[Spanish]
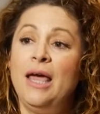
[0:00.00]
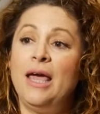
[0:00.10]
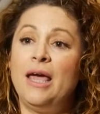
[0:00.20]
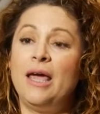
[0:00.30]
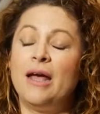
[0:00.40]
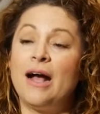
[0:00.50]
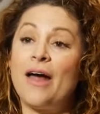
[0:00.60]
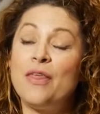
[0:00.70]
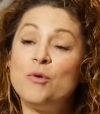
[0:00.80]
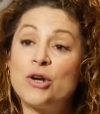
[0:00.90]
Eh,
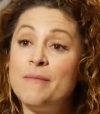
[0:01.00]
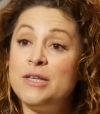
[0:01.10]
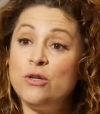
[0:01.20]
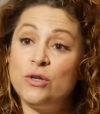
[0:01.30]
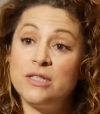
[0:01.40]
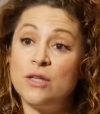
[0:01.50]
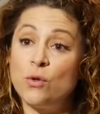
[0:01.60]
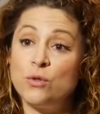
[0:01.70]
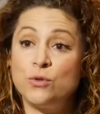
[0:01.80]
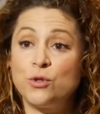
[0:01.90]
hacemos revisiones de
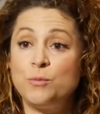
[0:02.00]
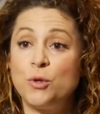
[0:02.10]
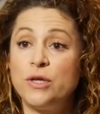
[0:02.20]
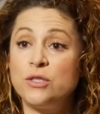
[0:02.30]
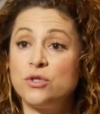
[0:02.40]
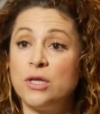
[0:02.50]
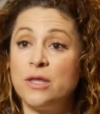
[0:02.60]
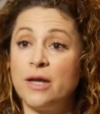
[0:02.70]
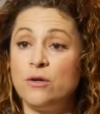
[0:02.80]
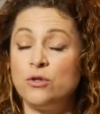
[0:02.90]
todos nuestros procesos
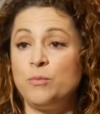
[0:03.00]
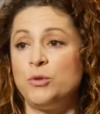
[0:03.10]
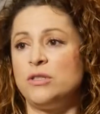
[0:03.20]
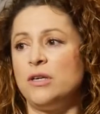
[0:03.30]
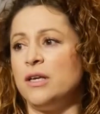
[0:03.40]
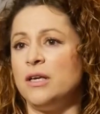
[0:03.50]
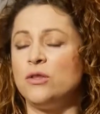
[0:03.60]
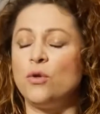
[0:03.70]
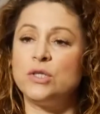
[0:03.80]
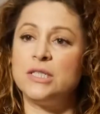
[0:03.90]
internos, pues de
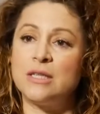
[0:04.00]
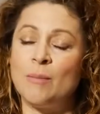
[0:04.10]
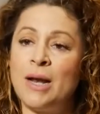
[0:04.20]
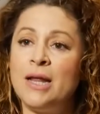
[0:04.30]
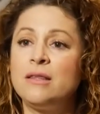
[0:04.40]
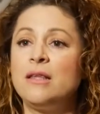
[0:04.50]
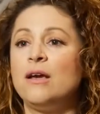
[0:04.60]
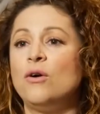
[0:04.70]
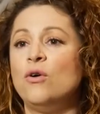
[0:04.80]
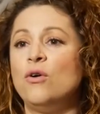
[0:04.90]
todo el sistema
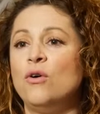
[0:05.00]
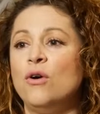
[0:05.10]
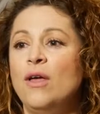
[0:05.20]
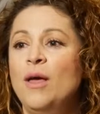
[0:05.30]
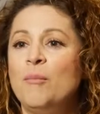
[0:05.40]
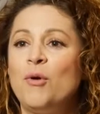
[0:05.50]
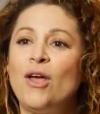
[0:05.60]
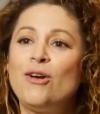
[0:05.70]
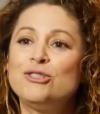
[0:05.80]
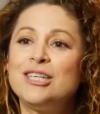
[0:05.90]
eléctrico. Bueno,
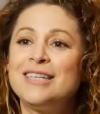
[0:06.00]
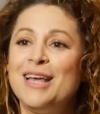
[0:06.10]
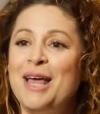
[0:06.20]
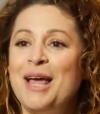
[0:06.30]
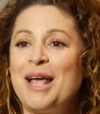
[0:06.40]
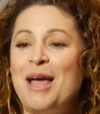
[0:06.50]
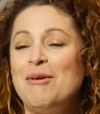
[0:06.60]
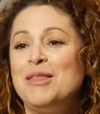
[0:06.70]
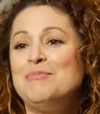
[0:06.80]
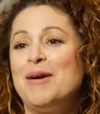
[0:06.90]
hay cosas que a
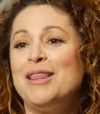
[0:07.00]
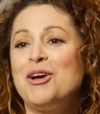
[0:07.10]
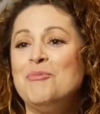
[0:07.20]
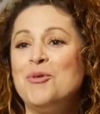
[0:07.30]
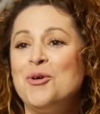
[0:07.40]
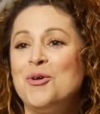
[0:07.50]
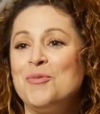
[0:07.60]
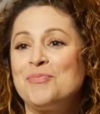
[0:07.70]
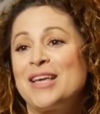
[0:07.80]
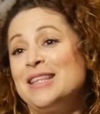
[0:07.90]
veces parecen
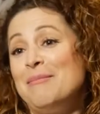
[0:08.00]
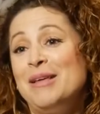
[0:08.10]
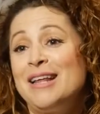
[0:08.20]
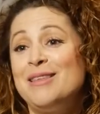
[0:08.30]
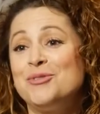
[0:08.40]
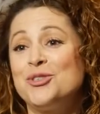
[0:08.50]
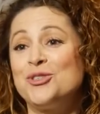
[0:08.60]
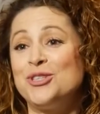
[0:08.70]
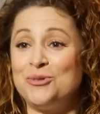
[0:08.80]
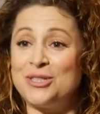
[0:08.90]
como que también hacemos
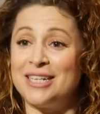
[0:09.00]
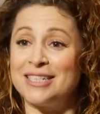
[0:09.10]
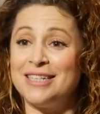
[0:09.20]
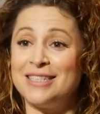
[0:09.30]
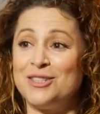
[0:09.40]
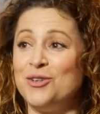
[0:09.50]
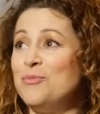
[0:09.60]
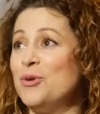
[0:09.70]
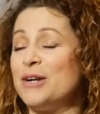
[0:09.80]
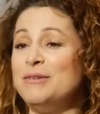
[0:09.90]
nosotros en nuestras casas,
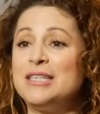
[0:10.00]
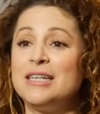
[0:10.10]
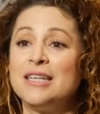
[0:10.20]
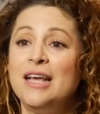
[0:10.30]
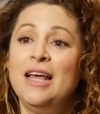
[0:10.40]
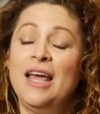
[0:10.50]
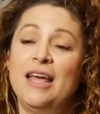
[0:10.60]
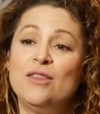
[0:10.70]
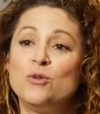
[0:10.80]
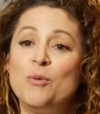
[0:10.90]
¿no? Pues revisas
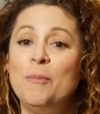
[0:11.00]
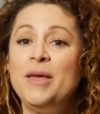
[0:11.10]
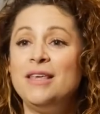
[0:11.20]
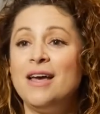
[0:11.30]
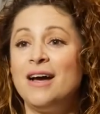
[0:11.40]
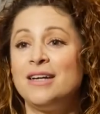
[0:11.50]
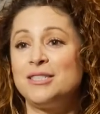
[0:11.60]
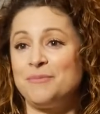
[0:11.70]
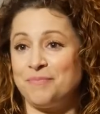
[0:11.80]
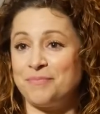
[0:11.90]
eh, tus
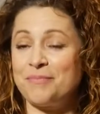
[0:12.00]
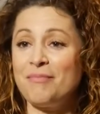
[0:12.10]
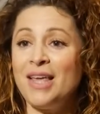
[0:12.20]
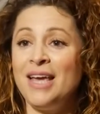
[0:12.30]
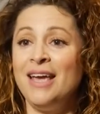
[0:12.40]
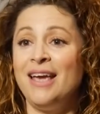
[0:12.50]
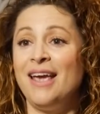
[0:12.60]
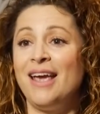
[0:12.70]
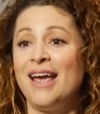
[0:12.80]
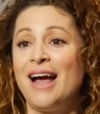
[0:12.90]
bombillas,
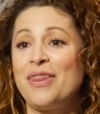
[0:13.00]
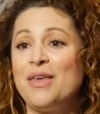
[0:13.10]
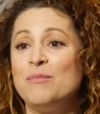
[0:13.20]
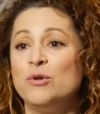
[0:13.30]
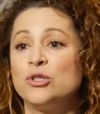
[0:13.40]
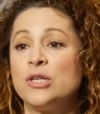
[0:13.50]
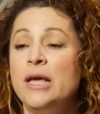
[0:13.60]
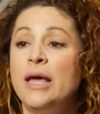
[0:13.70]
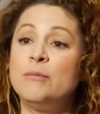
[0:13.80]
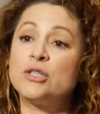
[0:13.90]
eh, hacemos,
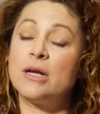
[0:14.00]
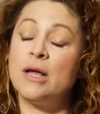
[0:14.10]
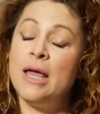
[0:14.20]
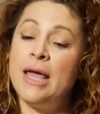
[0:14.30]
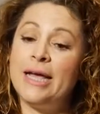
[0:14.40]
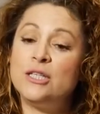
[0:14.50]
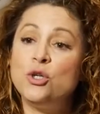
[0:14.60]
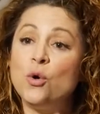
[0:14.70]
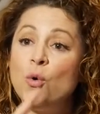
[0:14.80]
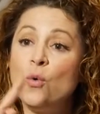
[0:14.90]
hemos
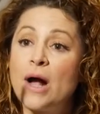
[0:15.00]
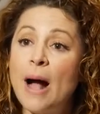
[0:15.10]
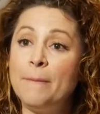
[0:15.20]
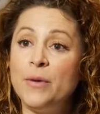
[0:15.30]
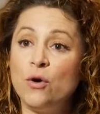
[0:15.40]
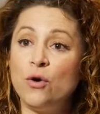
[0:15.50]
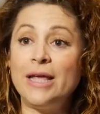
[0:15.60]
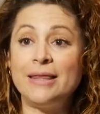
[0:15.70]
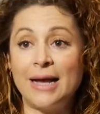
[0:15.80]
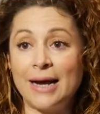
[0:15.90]
hecho un cambio
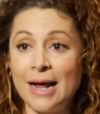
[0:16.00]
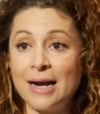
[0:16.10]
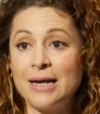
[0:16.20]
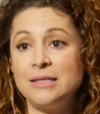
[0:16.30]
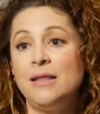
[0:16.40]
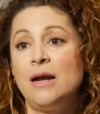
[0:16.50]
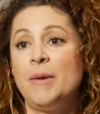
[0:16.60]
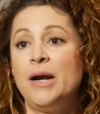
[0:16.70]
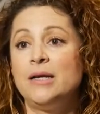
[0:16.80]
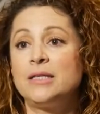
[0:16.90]
integral casi de la
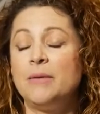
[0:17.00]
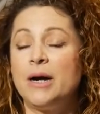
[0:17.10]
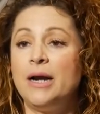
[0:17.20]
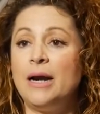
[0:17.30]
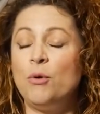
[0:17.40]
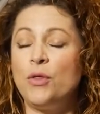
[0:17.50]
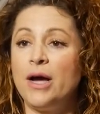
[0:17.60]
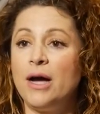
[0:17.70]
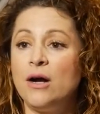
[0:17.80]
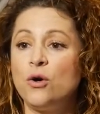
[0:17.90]
manera de trabajar en la
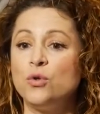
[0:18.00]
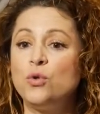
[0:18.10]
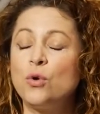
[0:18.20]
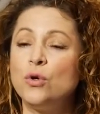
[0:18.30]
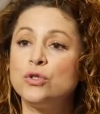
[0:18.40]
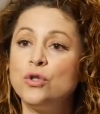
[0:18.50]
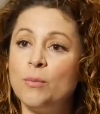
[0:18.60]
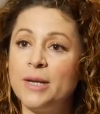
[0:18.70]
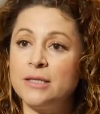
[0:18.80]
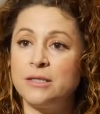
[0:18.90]
bodega, con turnos
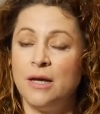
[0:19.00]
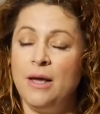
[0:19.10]
dobles,